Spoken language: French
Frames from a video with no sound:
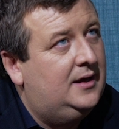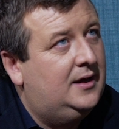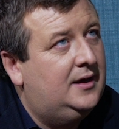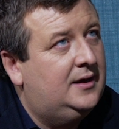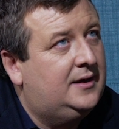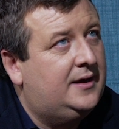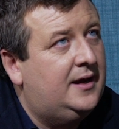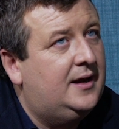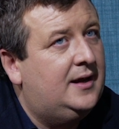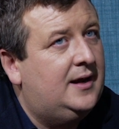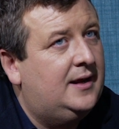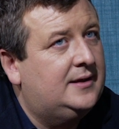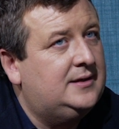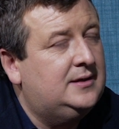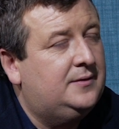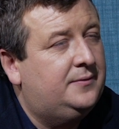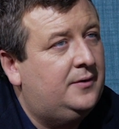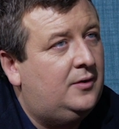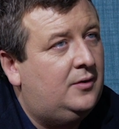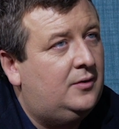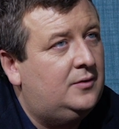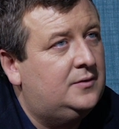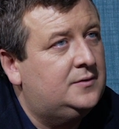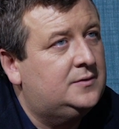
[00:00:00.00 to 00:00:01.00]
Et, et, quelle est la
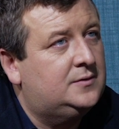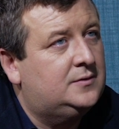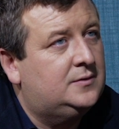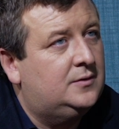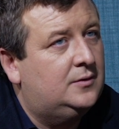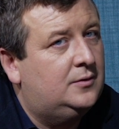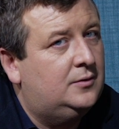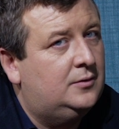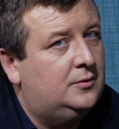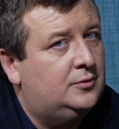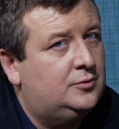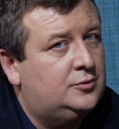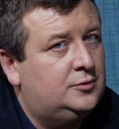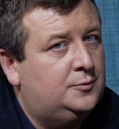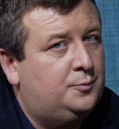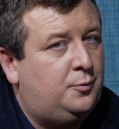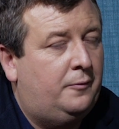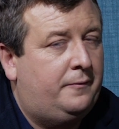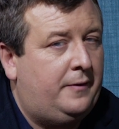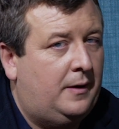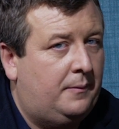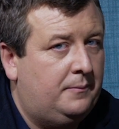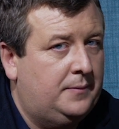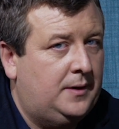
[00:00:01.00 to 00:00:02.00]
différence, juste
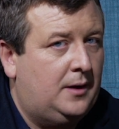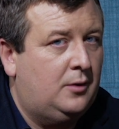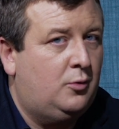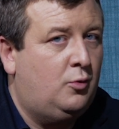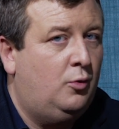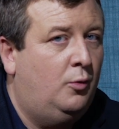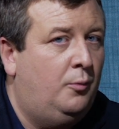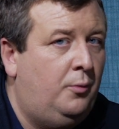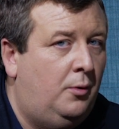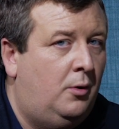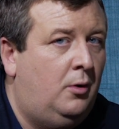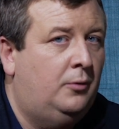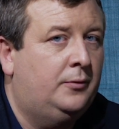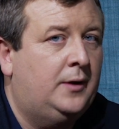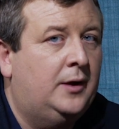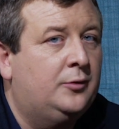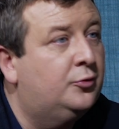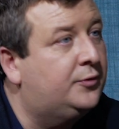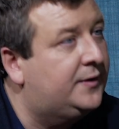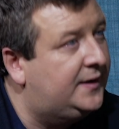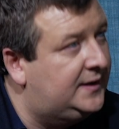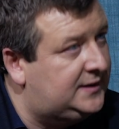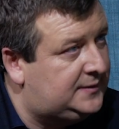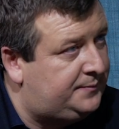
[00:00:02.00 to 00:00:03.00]
pour faire bien comprendre
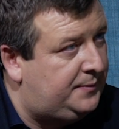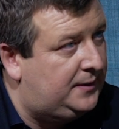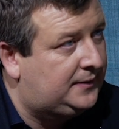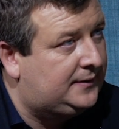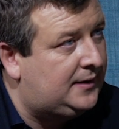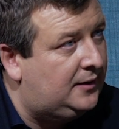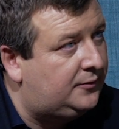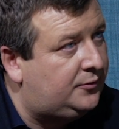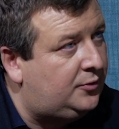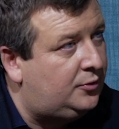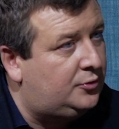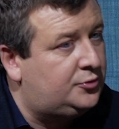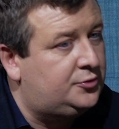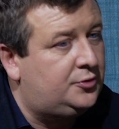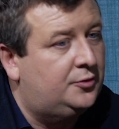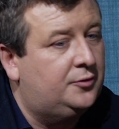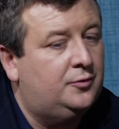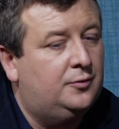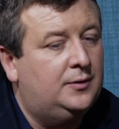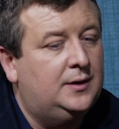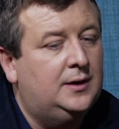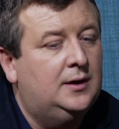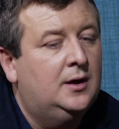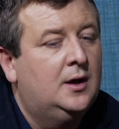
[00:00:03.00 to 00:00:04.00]
à nos téléspectateurs
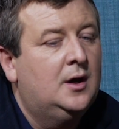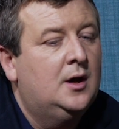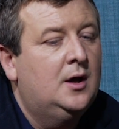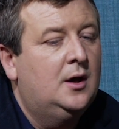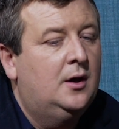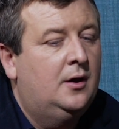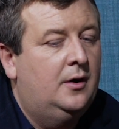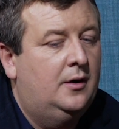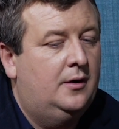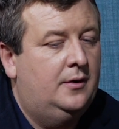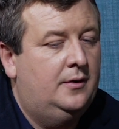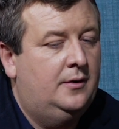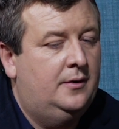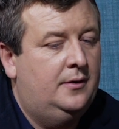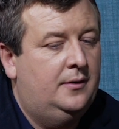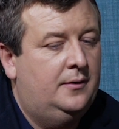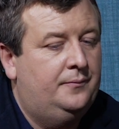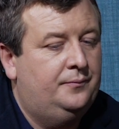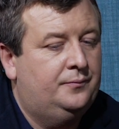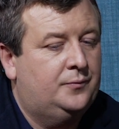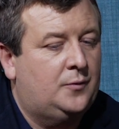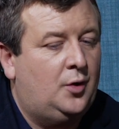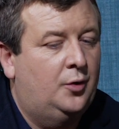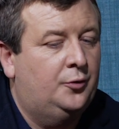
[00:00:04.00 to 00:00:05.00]
aujourd'hui,
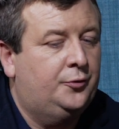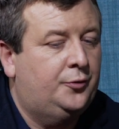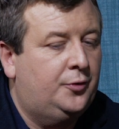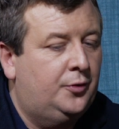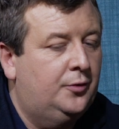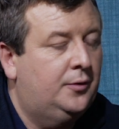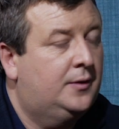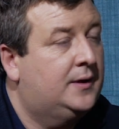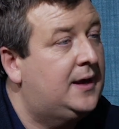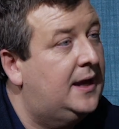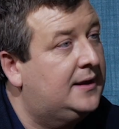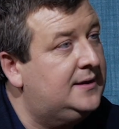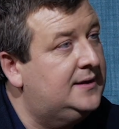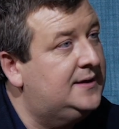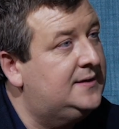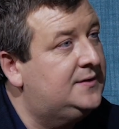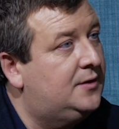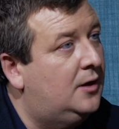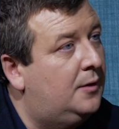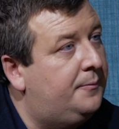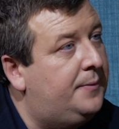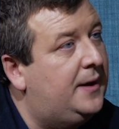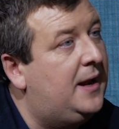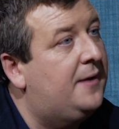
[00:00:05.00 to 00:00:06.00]
euh, entre
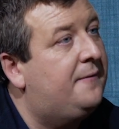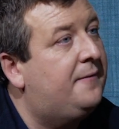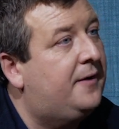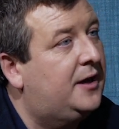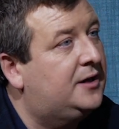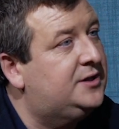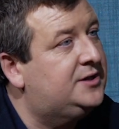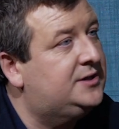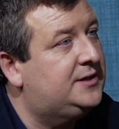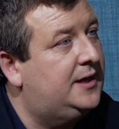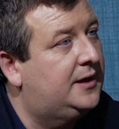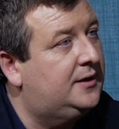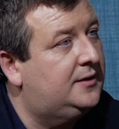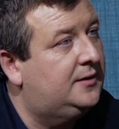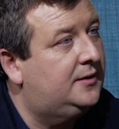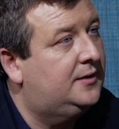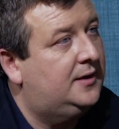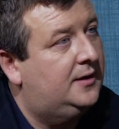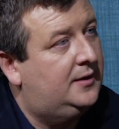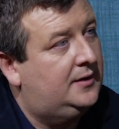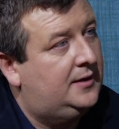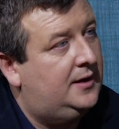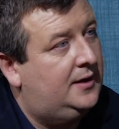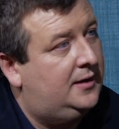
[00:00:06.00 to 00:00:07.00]
Canis Up et la French Tech
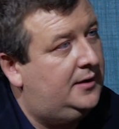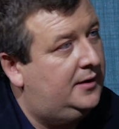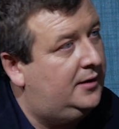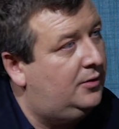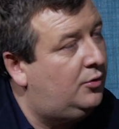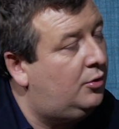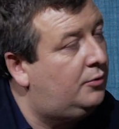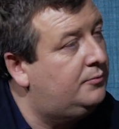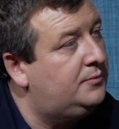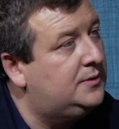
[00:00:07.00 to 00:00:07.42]
Quelle est